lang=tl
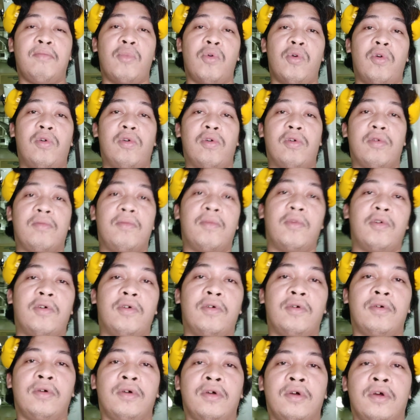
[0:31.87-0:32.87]
bungog mo.
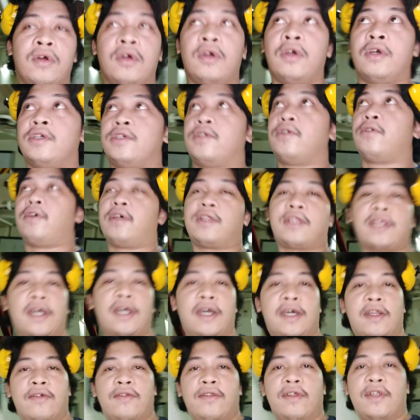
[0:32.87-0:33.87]
So nata
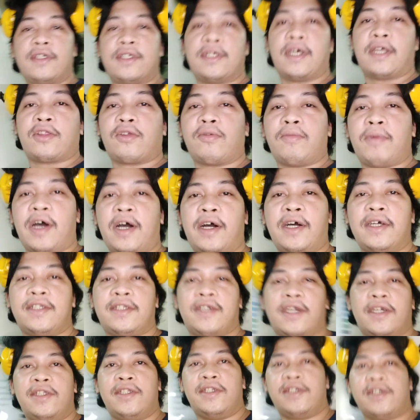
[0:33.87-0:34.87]
karon diri sa
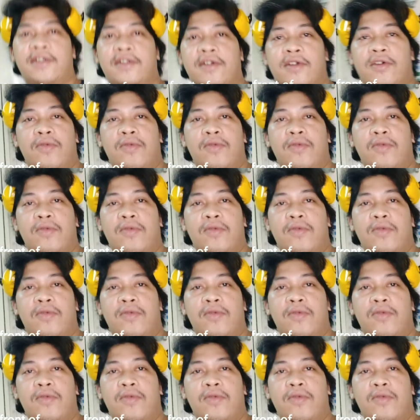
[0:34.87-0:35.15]
tubangan sa engine